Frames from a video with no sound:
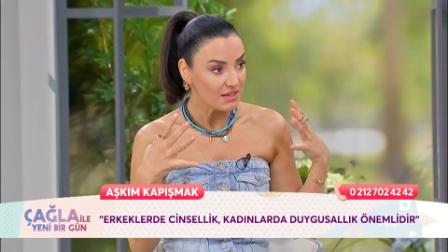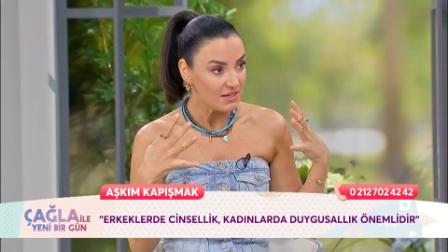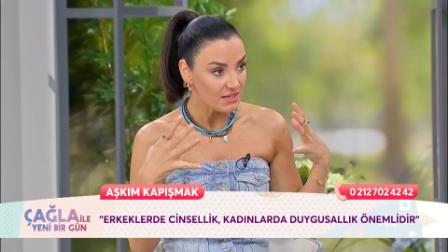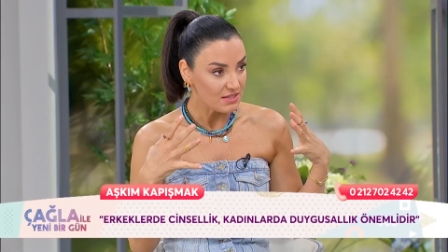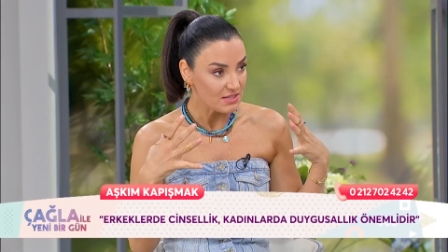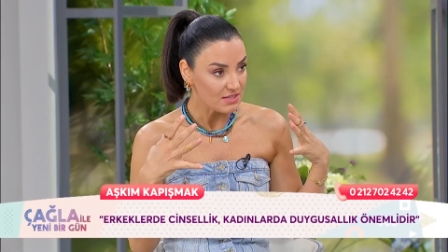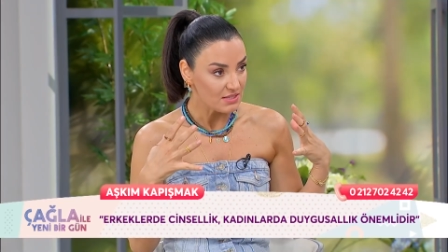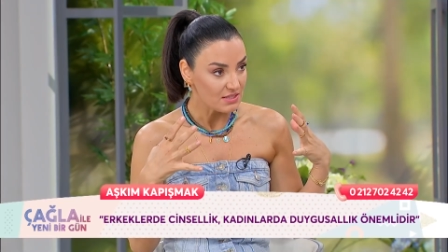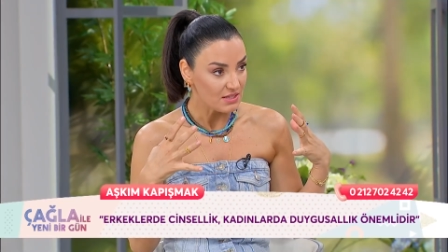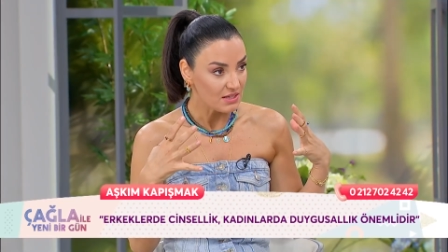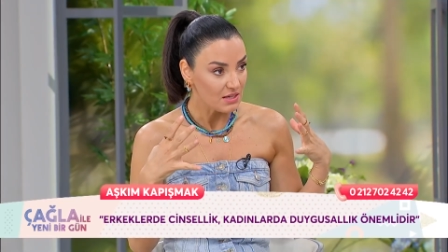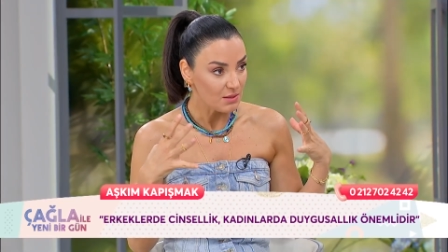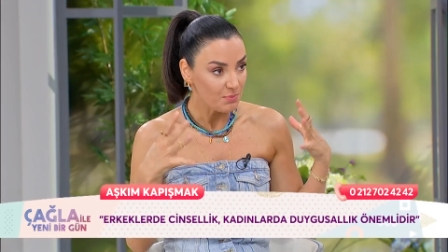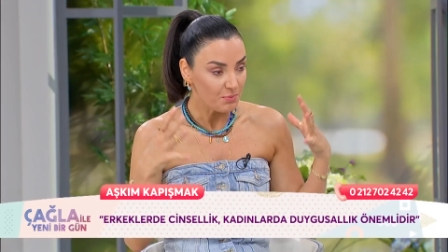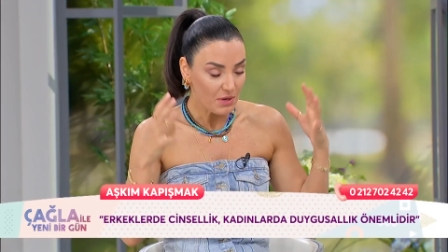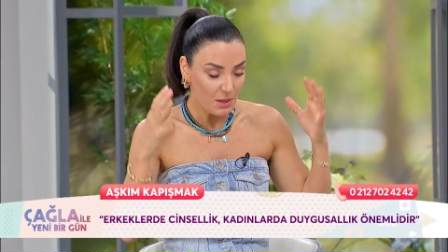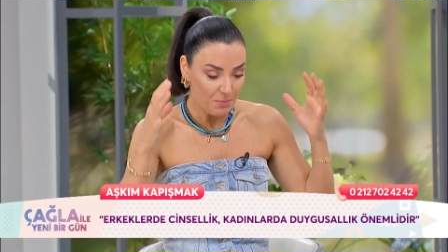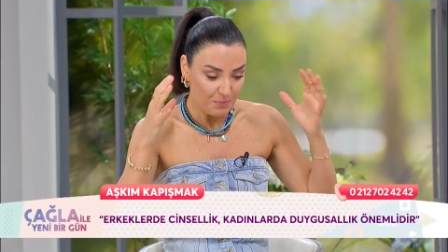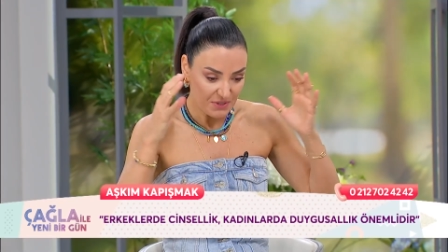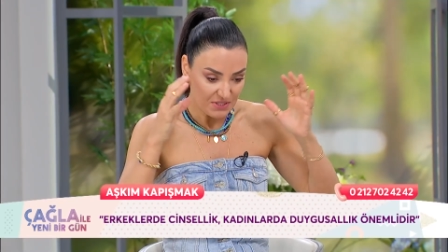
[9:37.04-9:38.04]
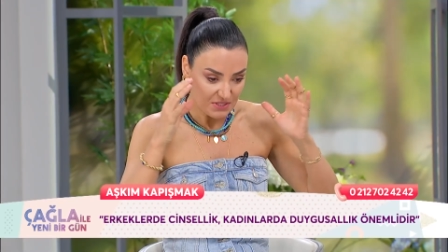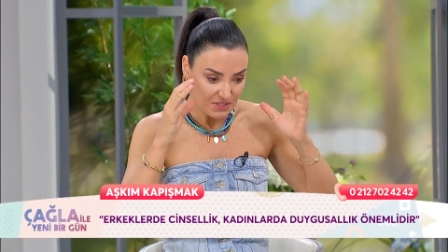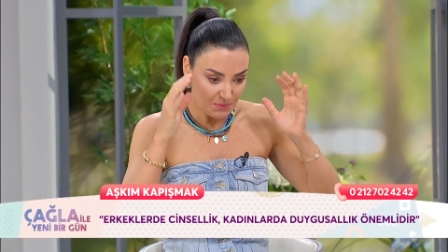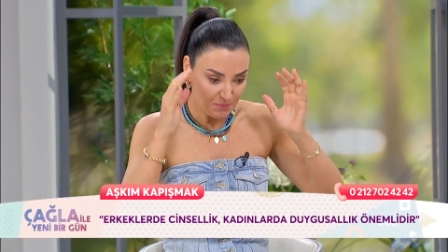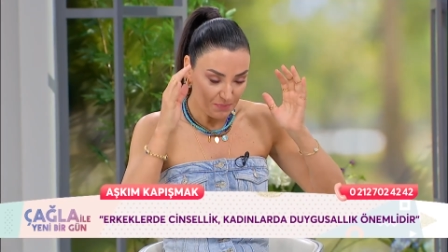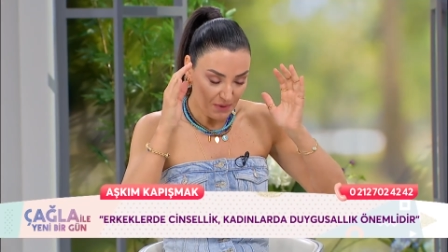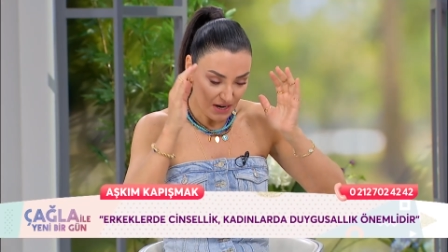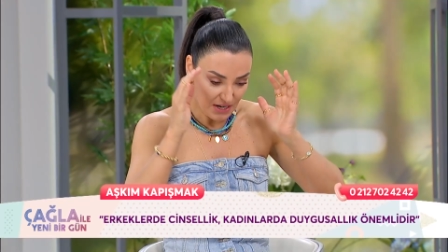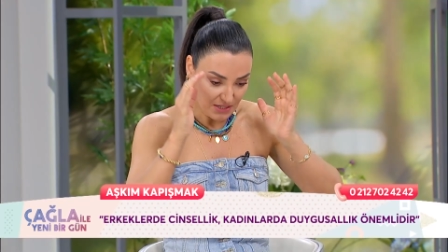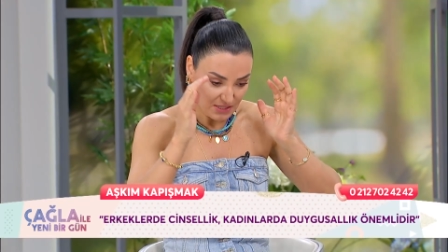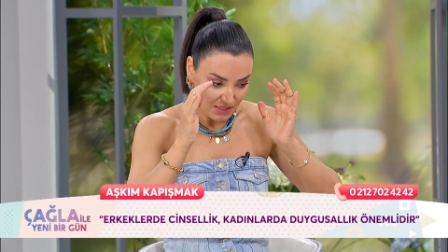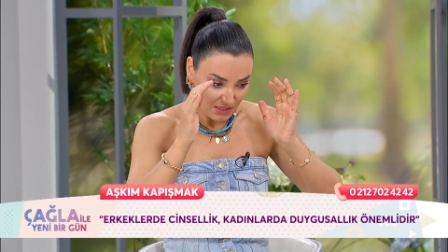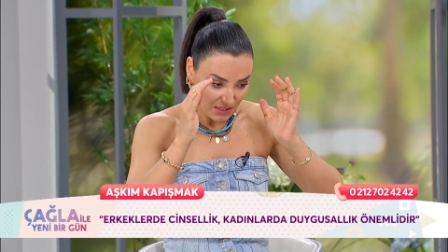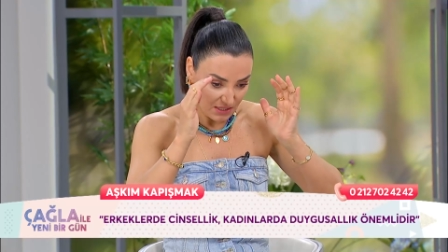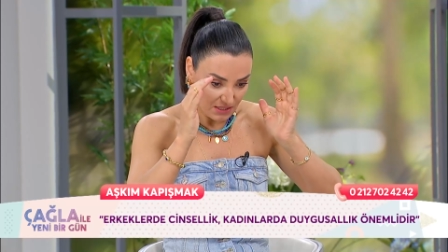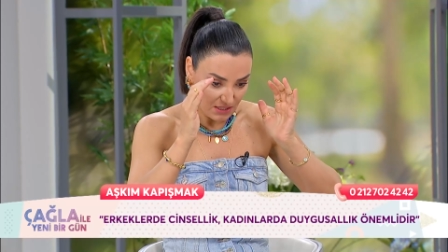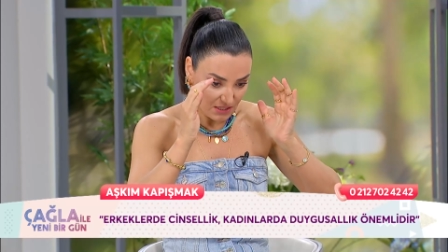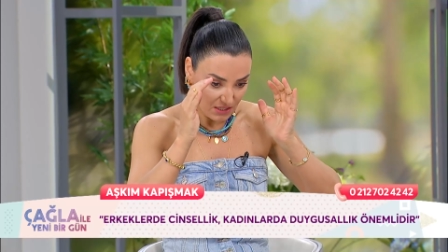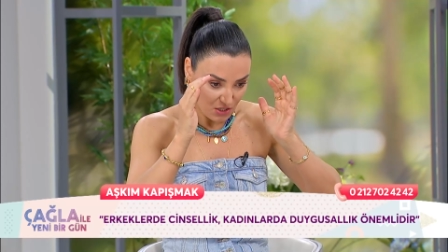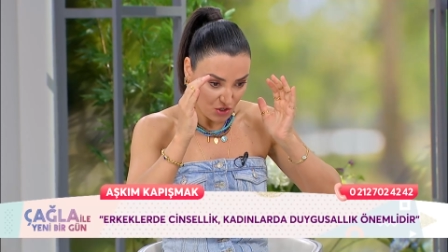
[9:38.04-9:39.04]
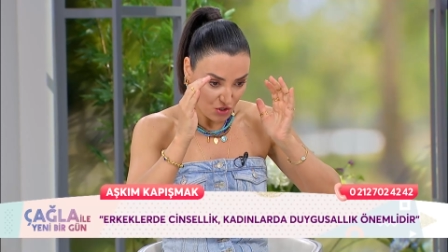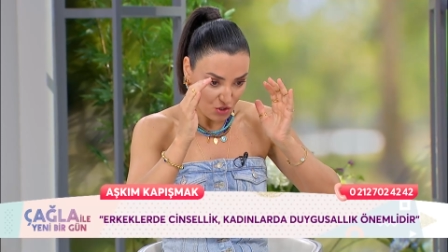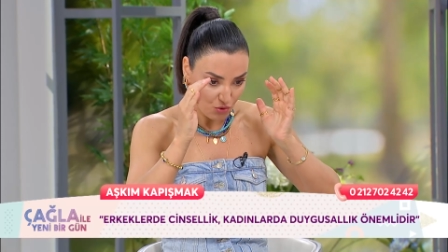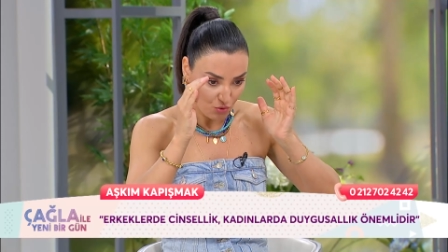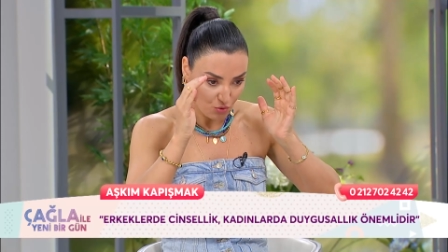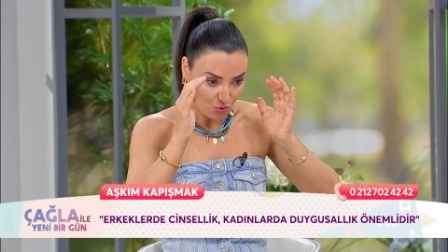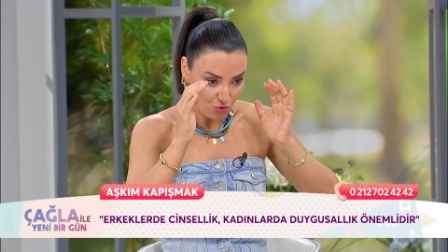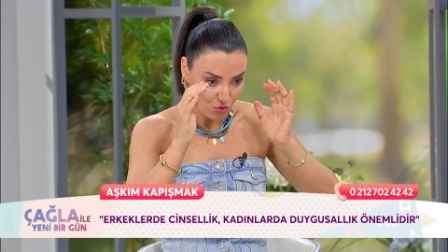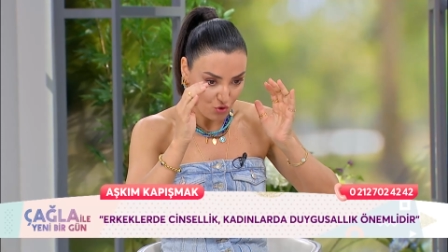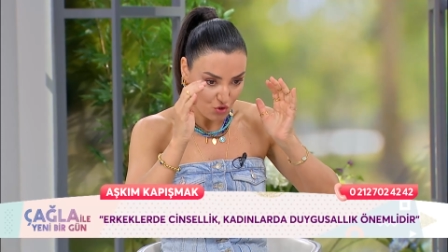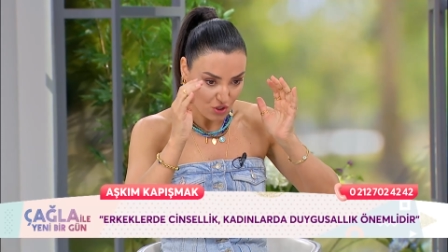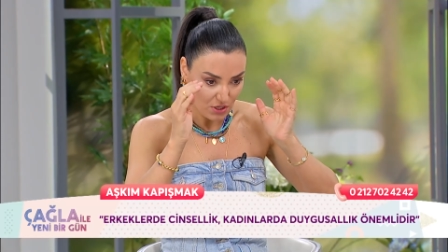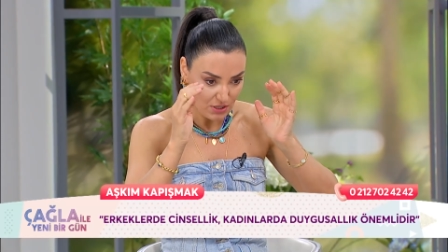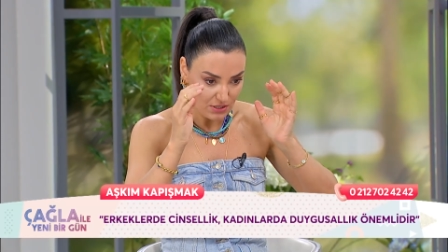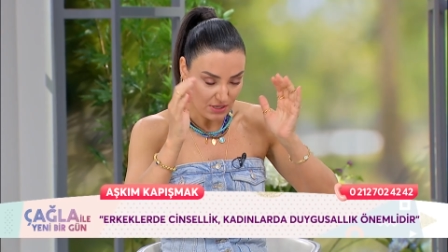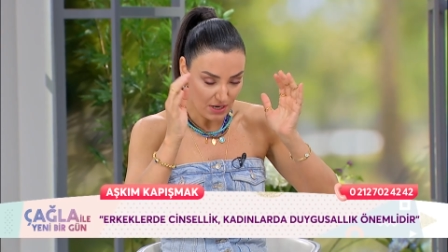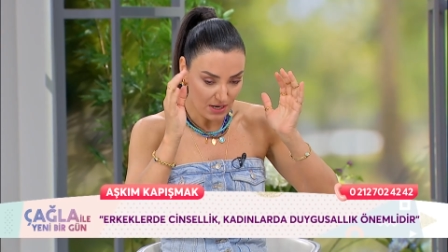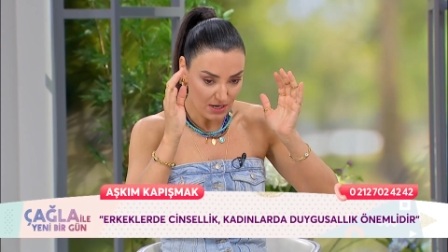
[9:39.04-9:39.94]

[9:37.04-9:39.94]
isteyip kapatıp artık iki kişi olacağız.